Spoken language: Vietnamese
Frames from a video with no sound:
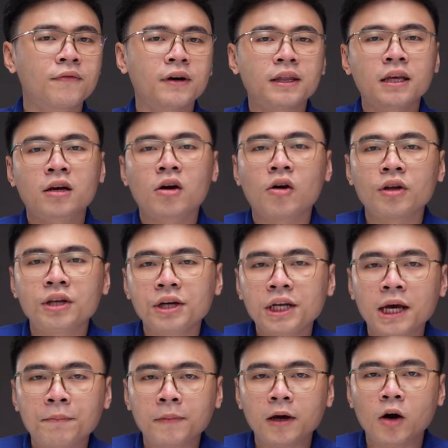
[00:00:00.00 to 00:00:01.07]
Vậy thì còn những
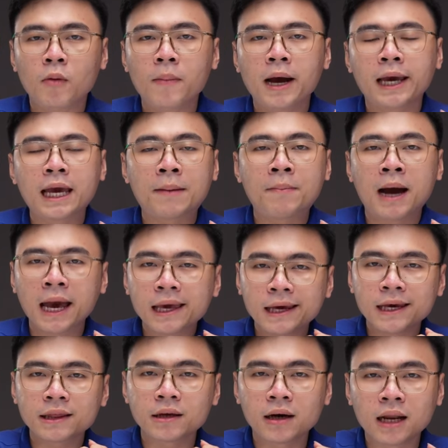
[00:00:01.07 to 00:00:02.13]
điểm yếu mà anh em hay
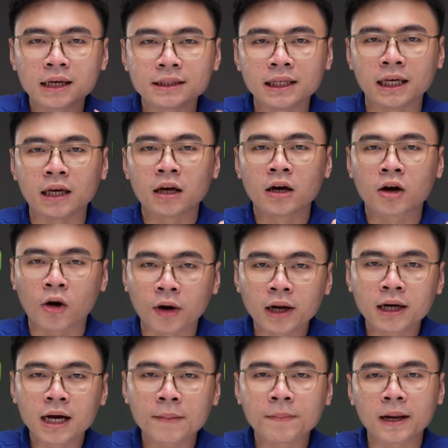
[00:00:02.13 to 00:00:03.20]
nghĩ tới là gì? Khó
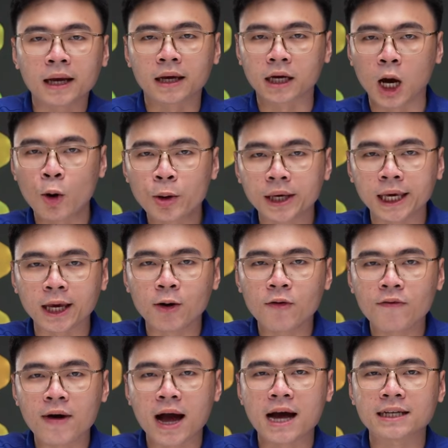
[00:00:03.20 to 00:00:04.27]
nâng cấp này, cấu hình yếu
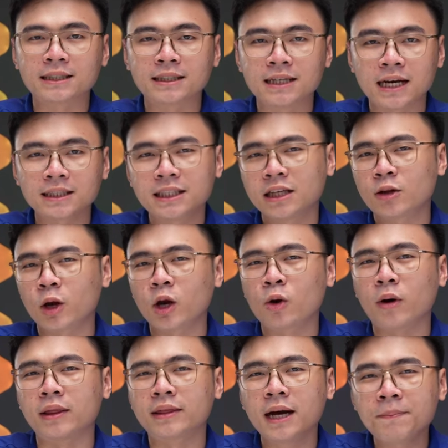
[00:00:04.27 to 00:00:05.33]
và giá trị thanh
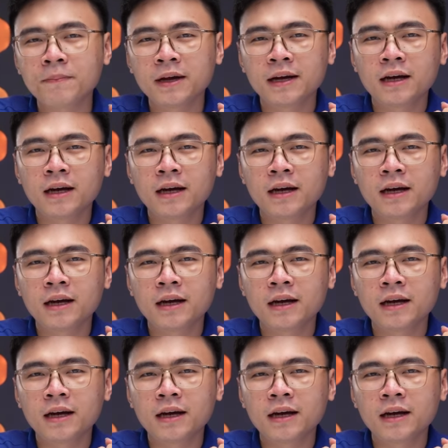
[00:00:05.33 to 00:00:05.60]
khoản thấp.